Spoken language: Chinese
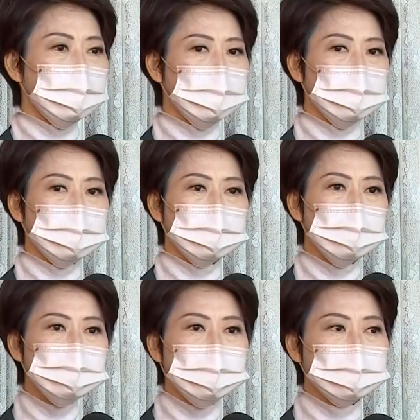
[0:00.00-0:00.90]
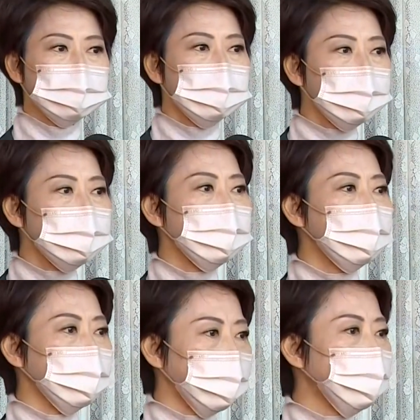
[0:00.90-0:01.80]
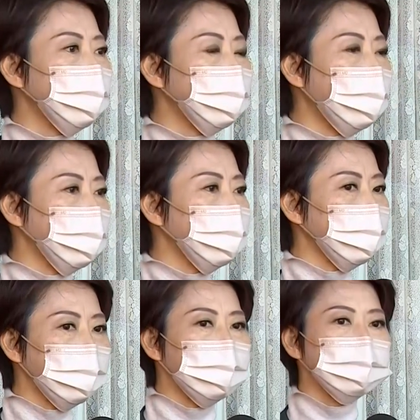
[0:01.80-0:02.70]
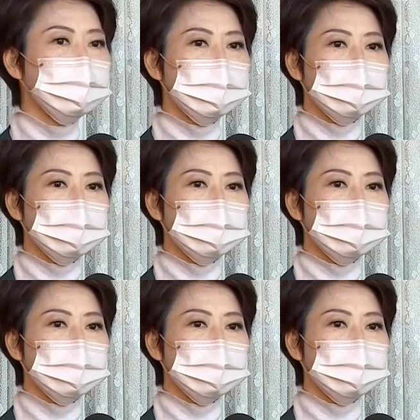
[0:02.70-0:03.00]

呃，林南刻意有计划的跟